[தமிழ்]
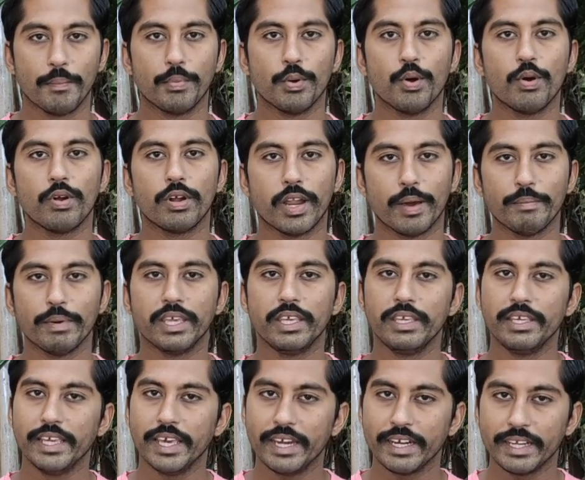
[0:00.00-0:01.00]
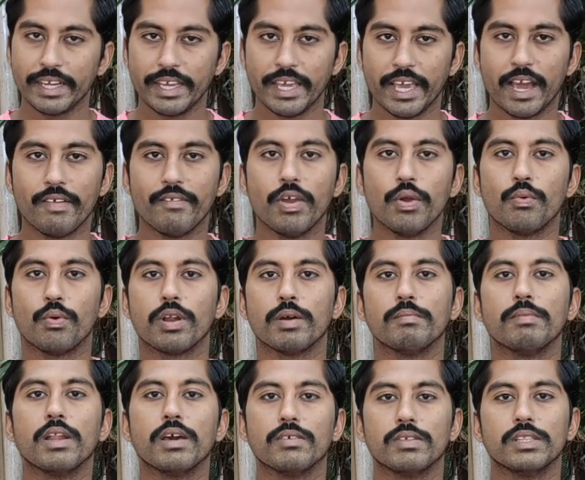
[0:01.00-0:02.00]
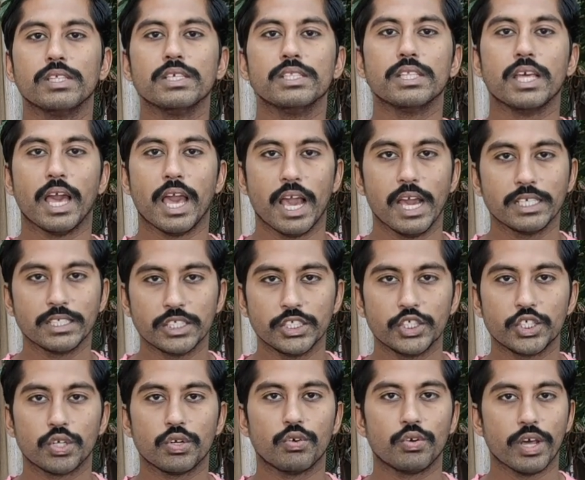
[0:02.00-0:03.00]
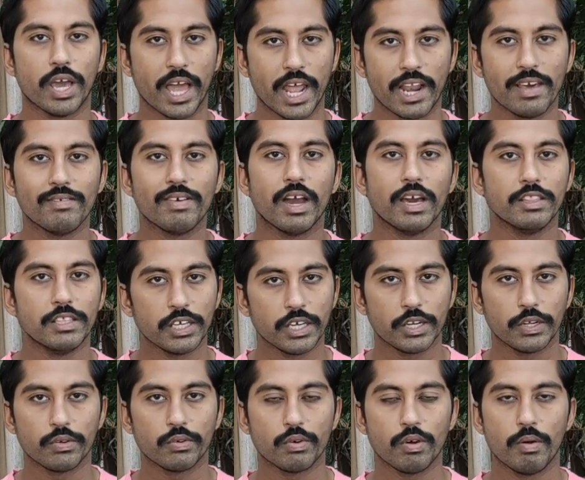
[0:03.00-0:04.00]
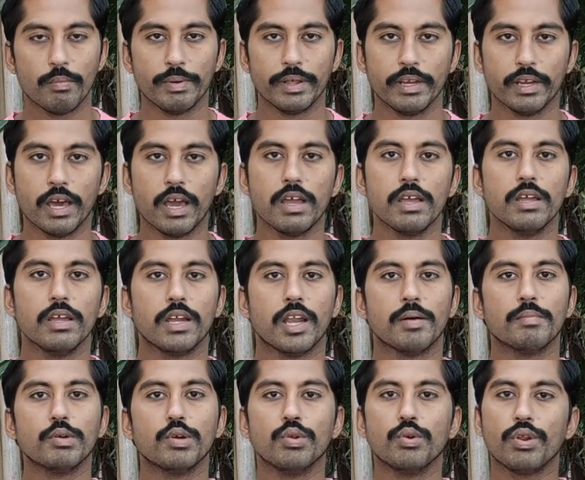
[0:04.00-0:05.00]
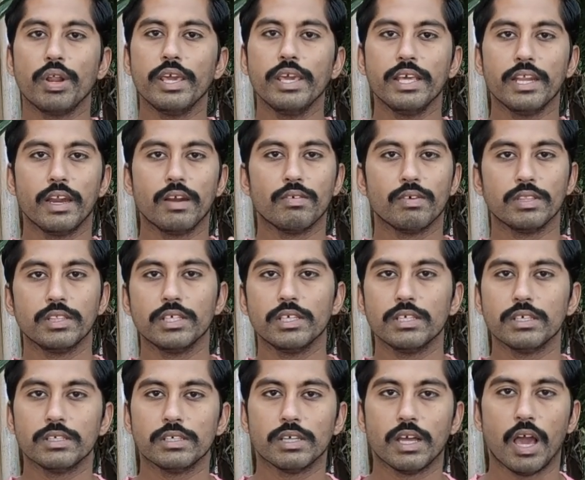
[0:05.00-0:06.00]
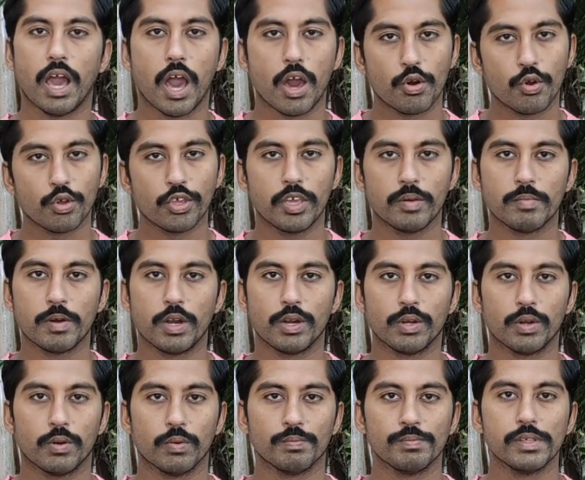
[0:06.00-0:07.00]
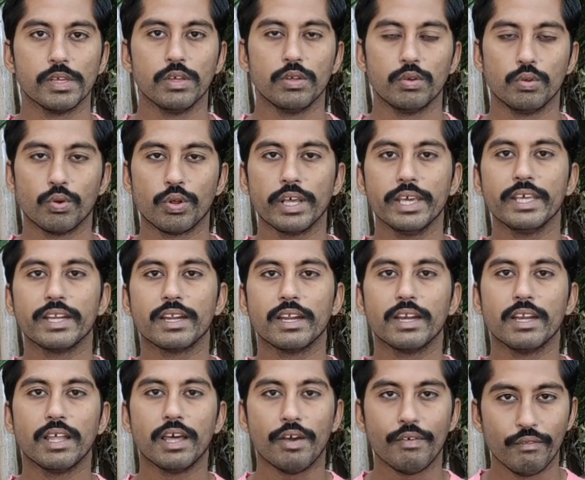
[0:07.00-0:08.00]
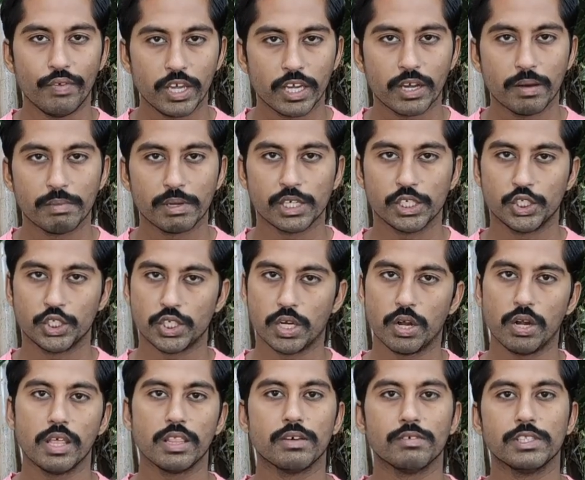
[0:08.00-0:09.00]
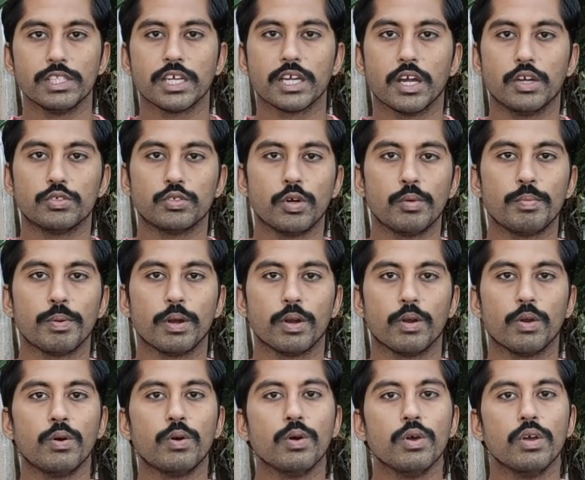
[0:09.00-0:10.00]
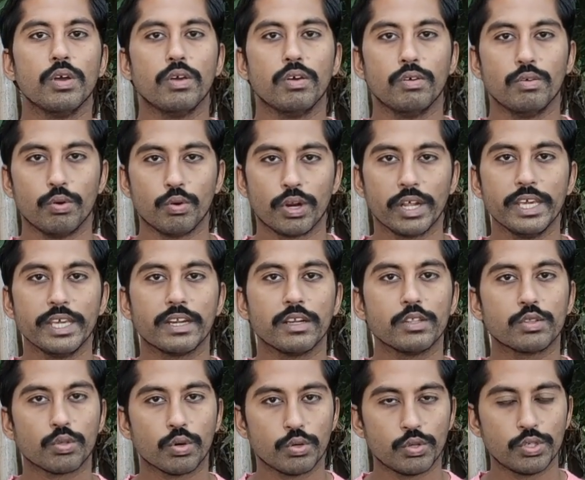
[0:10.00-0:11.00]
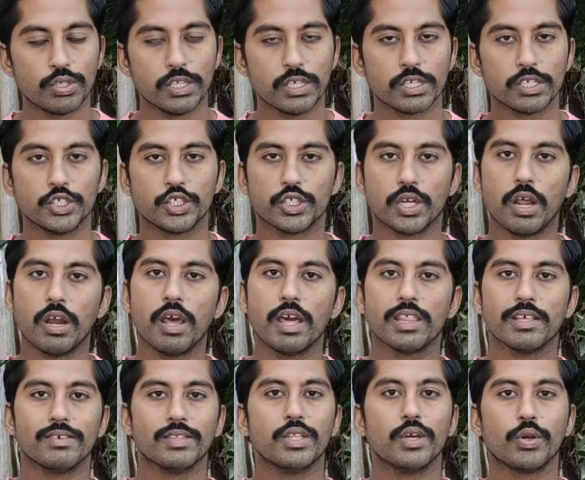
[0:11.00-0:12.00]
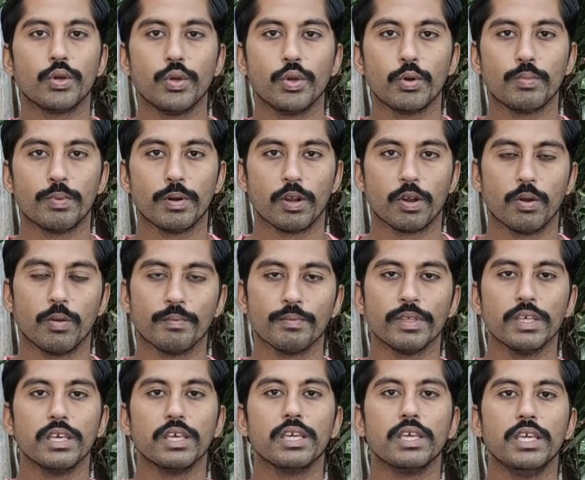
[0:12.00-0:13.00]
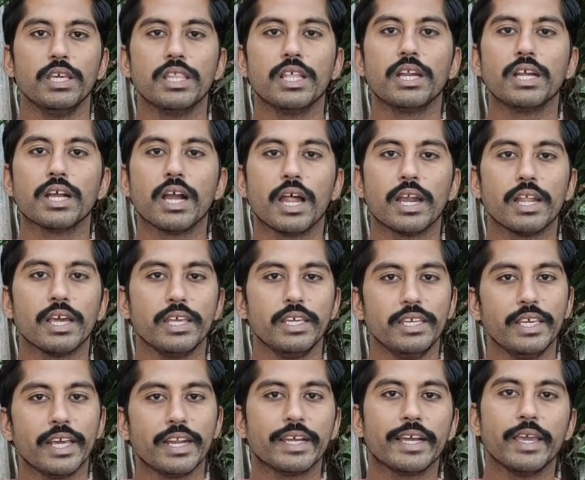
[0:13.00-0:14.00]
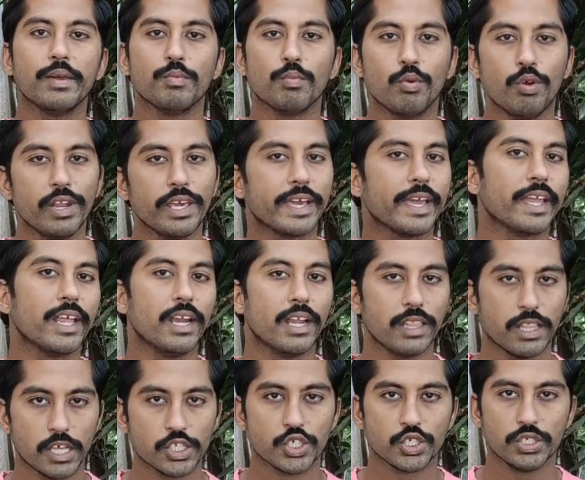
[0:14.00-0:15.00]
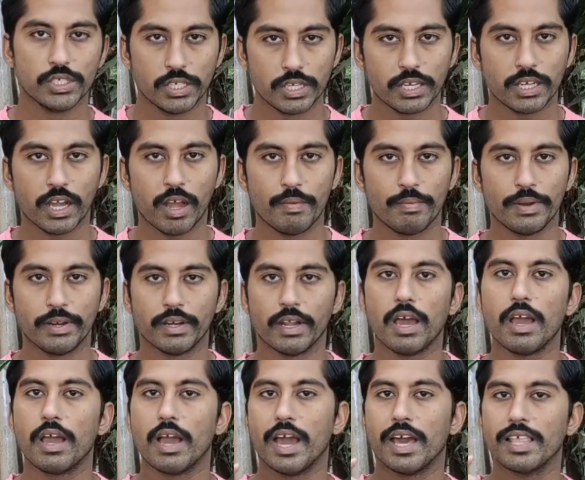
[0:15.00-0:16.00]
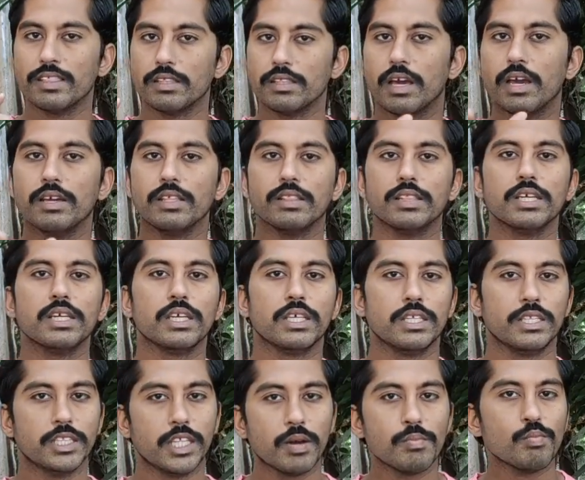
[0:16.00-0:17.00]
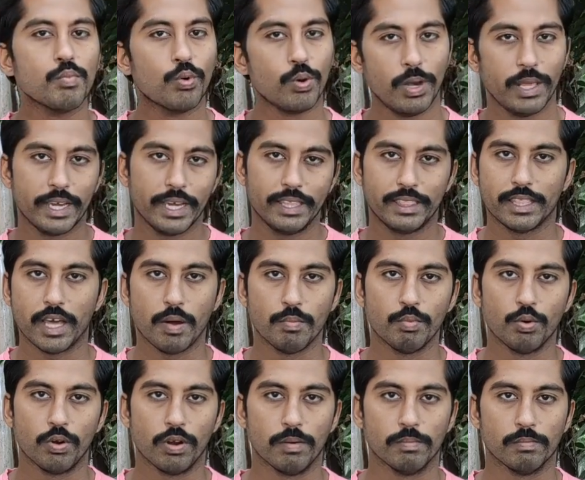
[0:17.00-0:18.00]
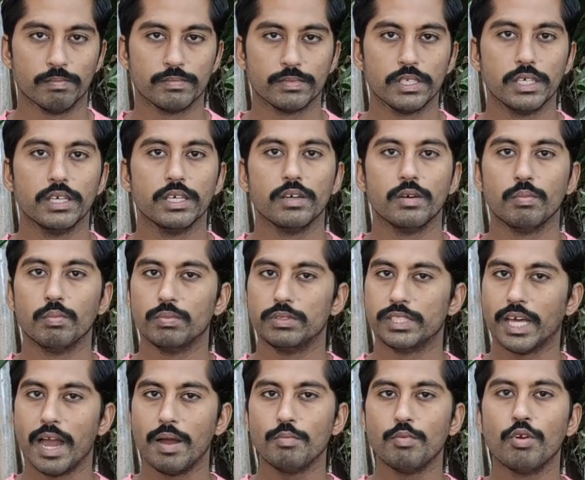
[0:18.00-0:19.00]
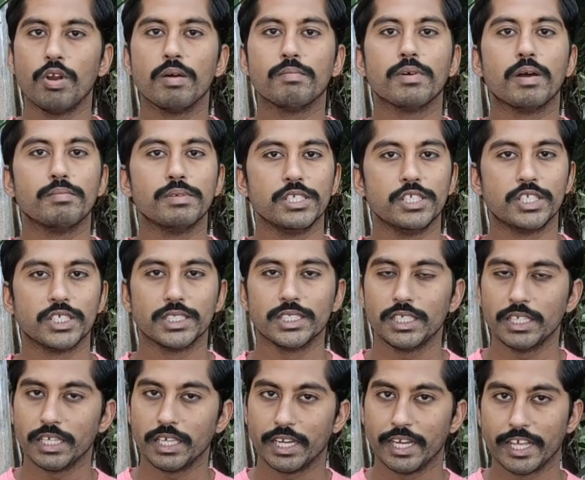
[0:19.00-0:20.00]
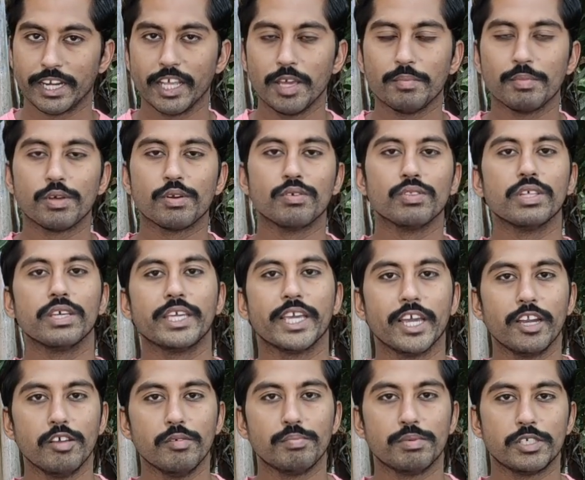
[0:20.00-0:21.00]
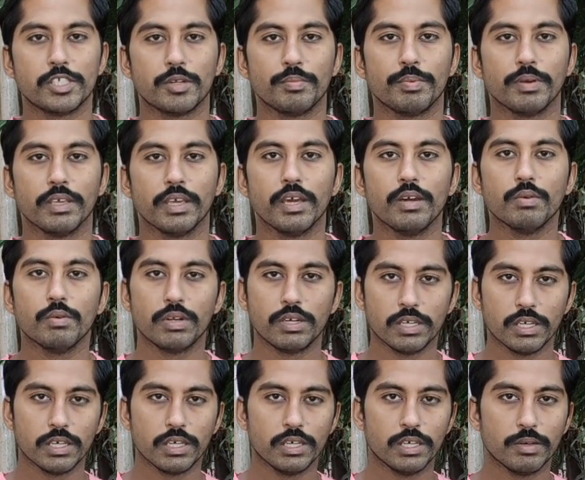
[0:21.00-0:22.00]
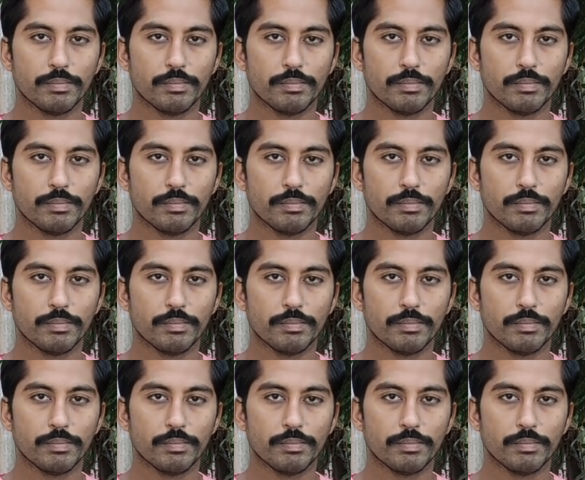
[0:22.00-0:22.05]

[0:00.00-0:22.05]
அப்போ நம்ம இயற்கையாவே உடம்புல வந்து இந்த ஆக்சிஜனோட அளவை அதிகரிக்கணும் அப்படின்னா நம்ம நுரையீரல் வந்து ஆரோக்கியமா இருக்கணும் நுரையீரல்ல வீக்கம் இருந்துச்சுனாலும் அதை வந்து கண்ட்ரோல் பண்ணணும் நுரையீரல் தொற்று இருந்துச்சுனாலும் அதை வந்து கியூர் பண்ணணும் இதற்கான இயற்கை மூலிகைகள் ஏதாச்சும் இருக்கா அப்படின்னா அதுதான் இந்த இந்த மூலிகை தாம்பூலம் தாம்பூலம் அப்படின்றது நீங்க நிறைய பேர் வந்து கேள்விப்பட்டிருப்பீங்க ஒரு